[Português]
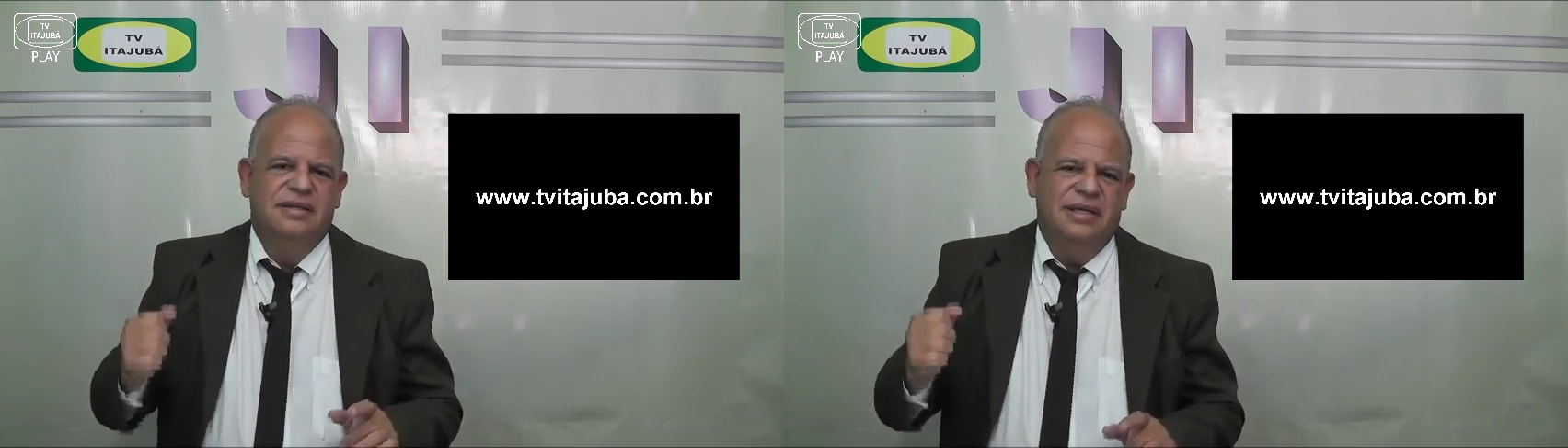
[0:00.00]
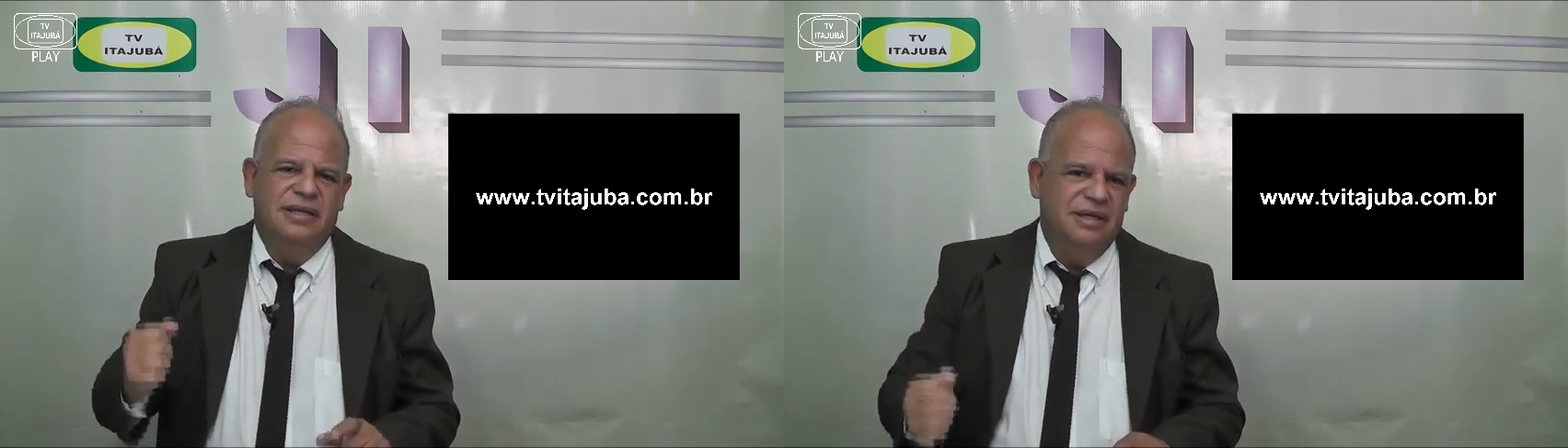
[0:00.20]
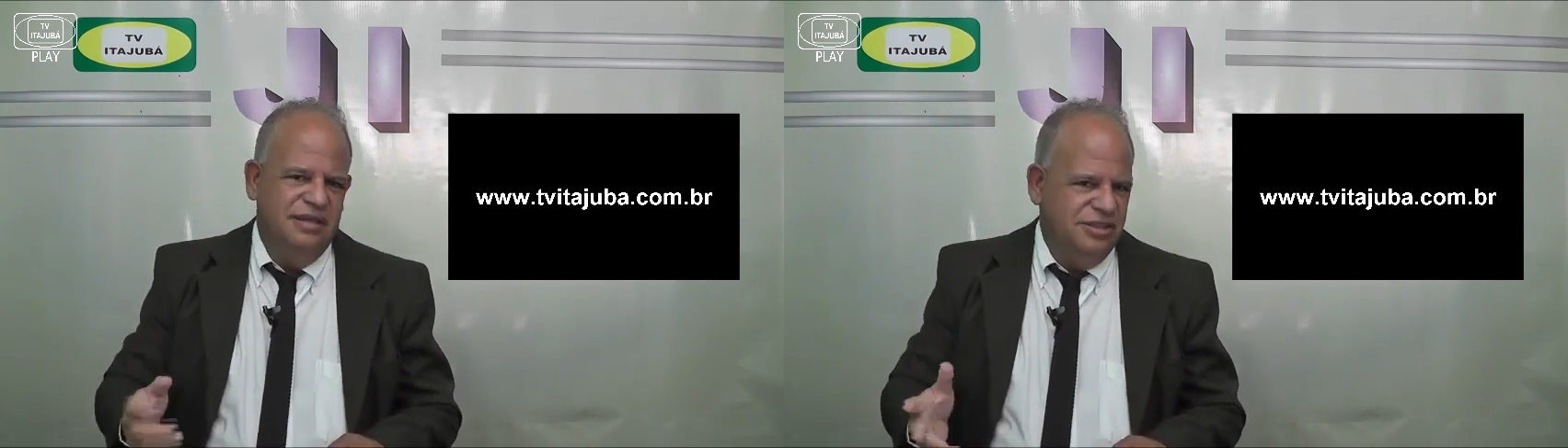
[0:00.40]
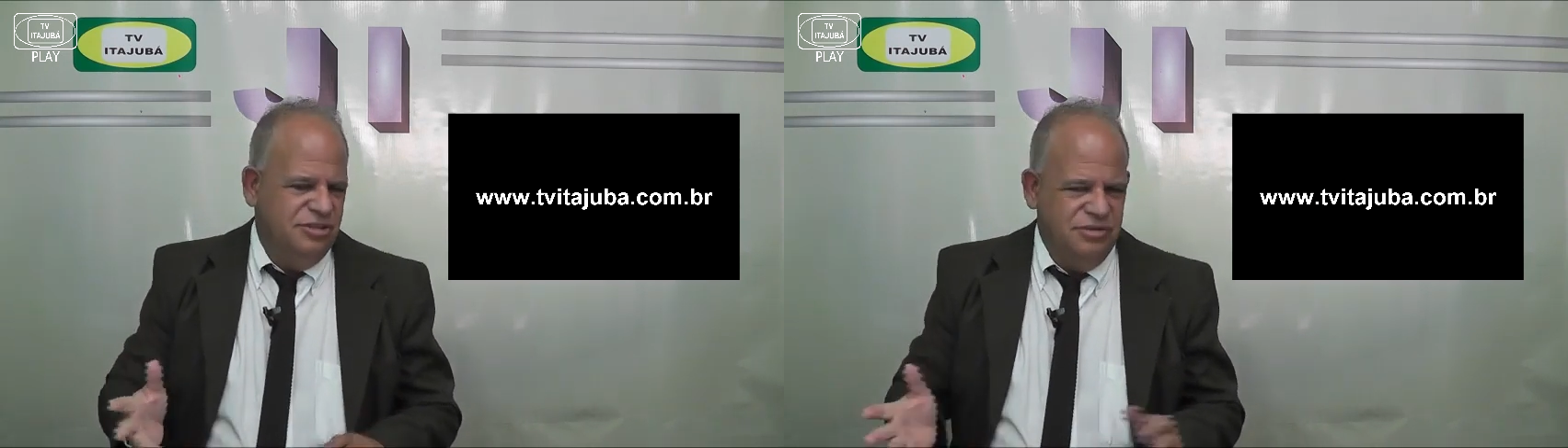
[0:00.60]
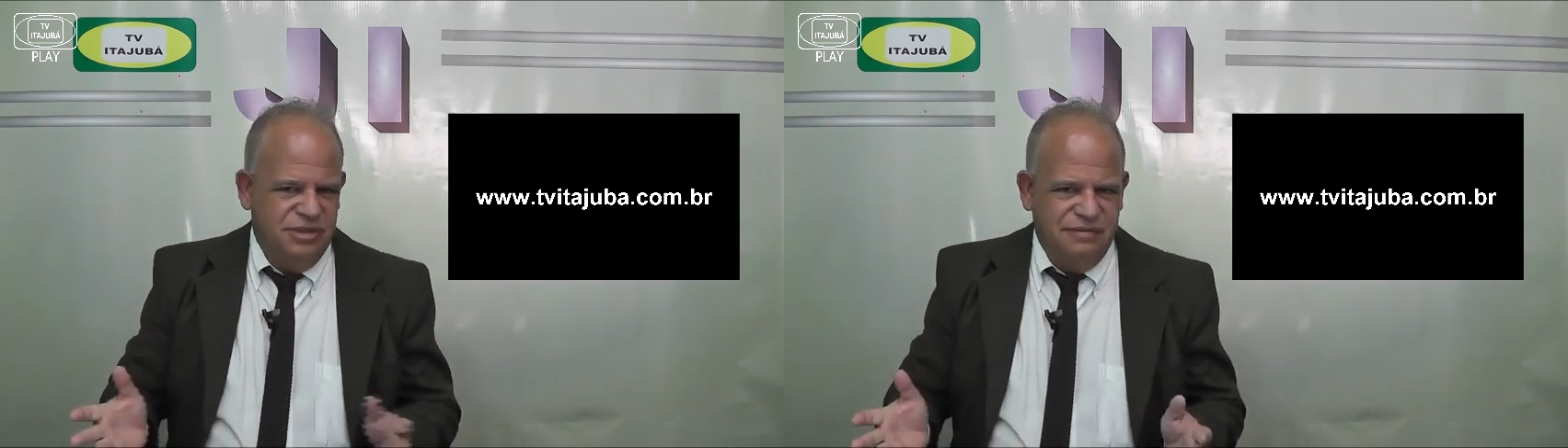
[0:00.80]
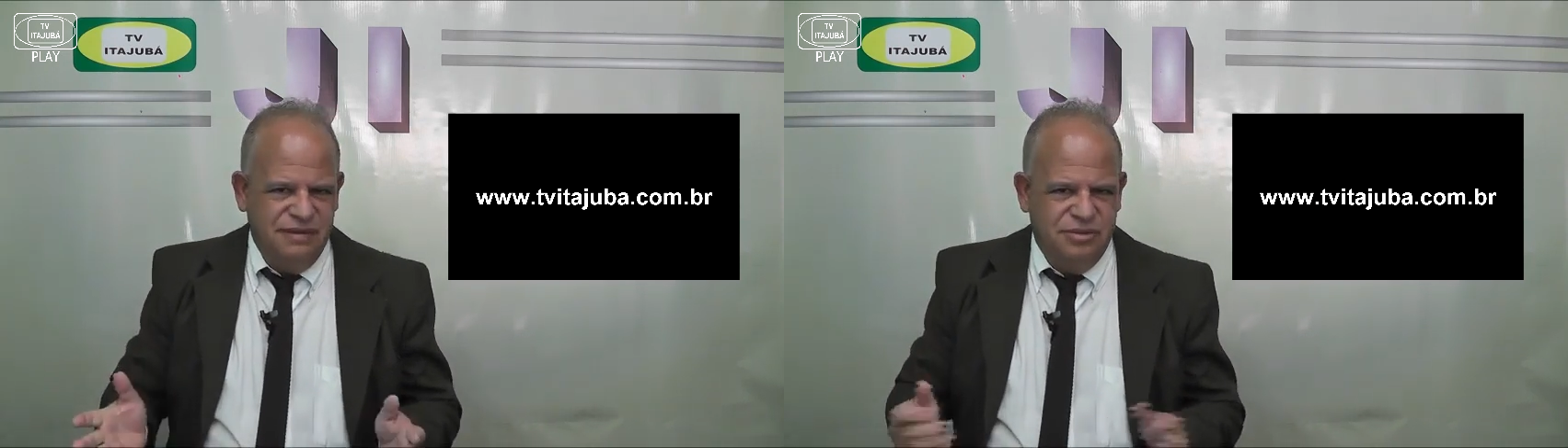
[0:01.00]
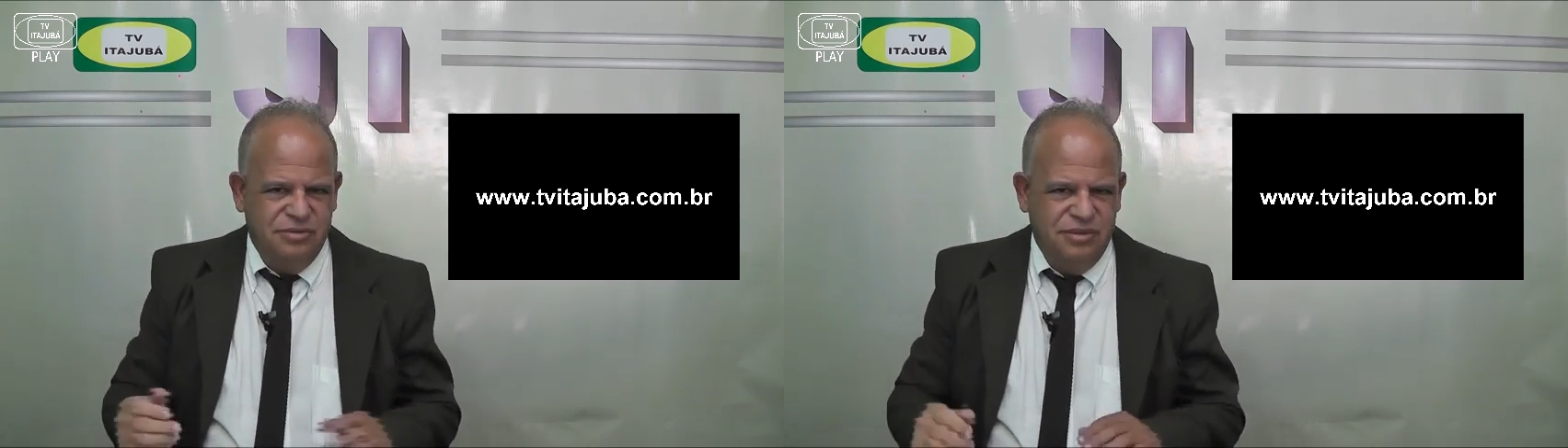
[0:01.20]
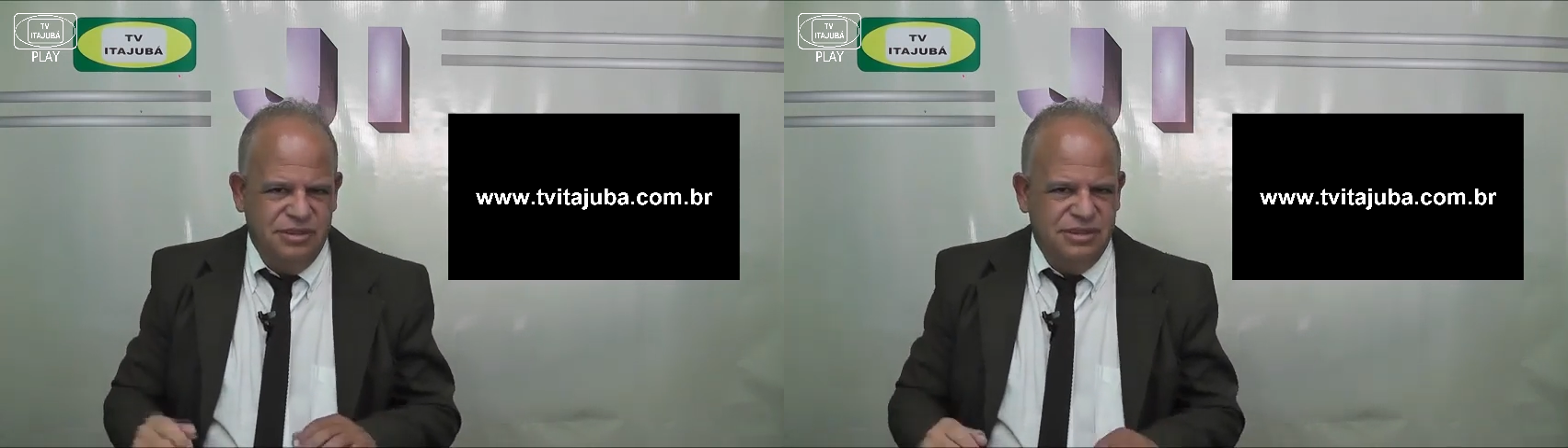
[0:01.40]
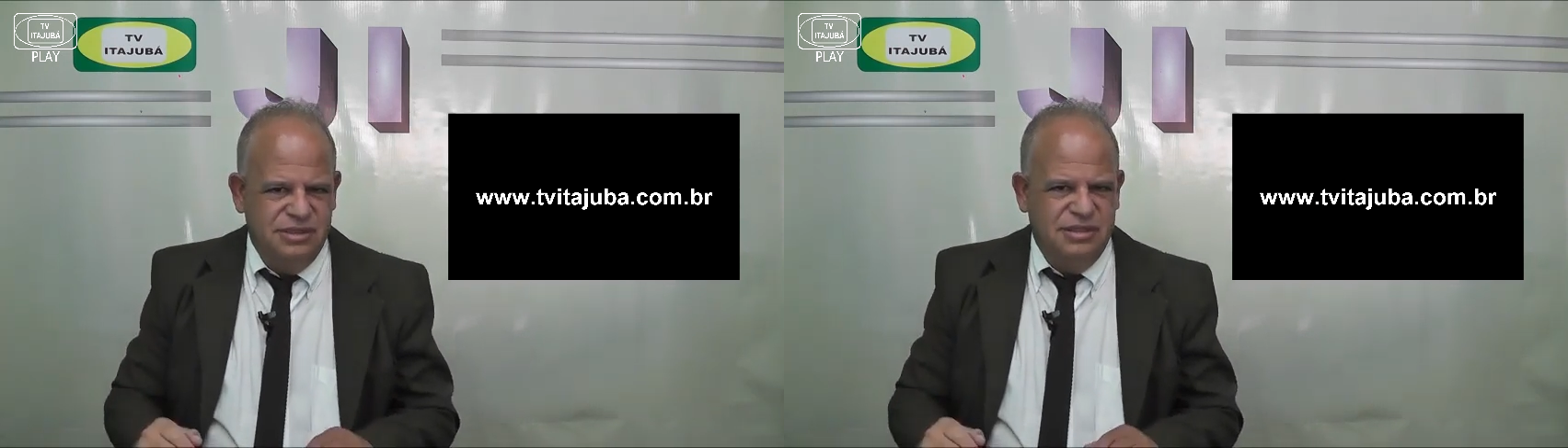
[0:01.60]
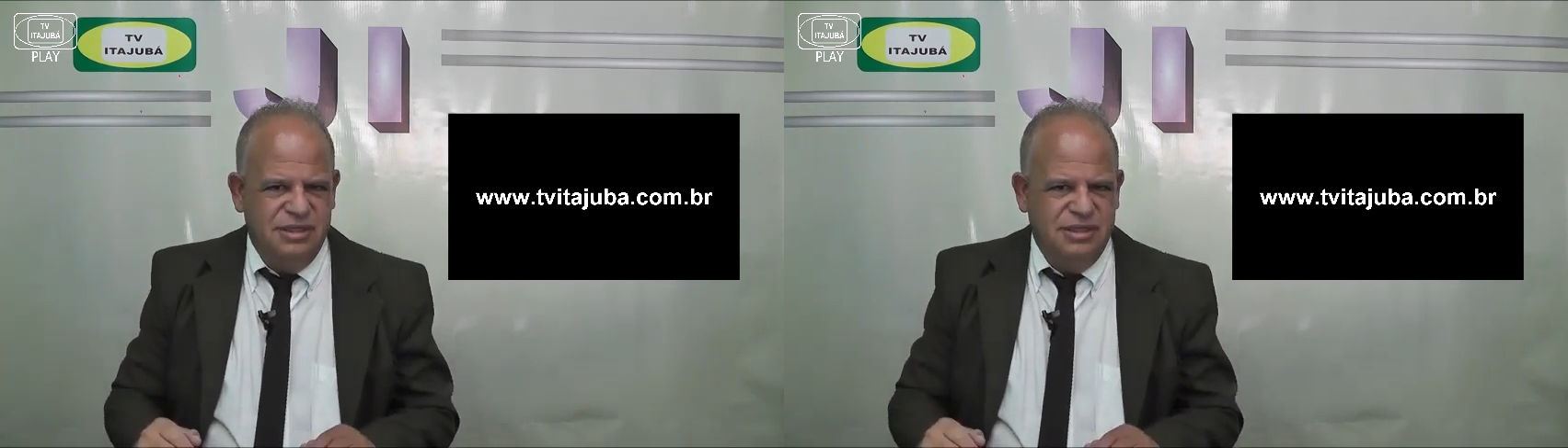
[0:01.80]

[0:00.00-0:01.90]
tem Anne e Suas Aventuras,